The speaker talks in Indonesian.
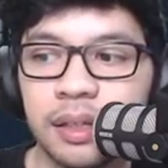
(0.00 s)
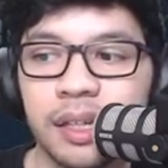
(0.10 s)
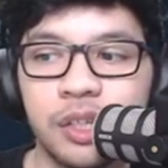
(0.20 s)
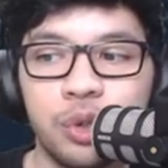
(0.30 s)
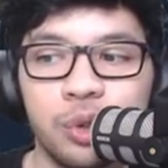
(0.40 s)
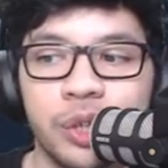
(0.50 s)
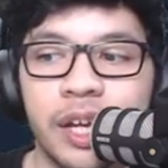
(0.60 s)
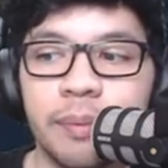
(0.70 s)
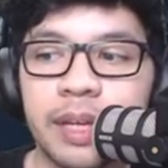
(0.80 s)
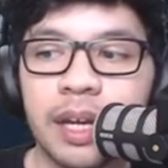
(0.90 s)
Ini judul
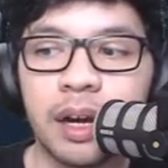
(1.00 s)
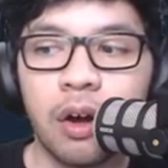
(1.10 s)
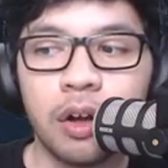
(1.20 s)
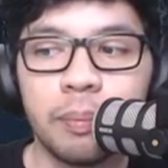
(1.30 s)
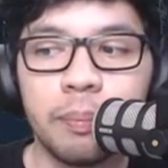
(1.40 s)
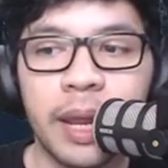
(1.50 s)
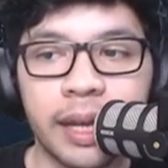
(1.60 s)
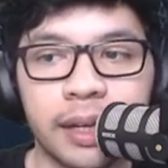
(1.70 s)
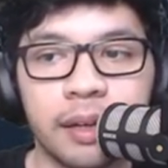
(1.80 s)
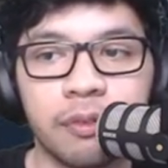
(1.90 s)
gamenya All
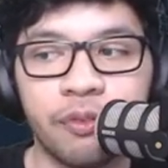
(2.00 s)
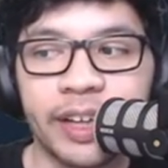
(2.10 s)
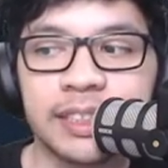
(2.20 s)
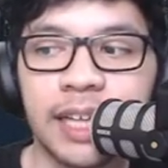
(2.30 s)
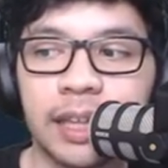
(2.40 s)
Black Phase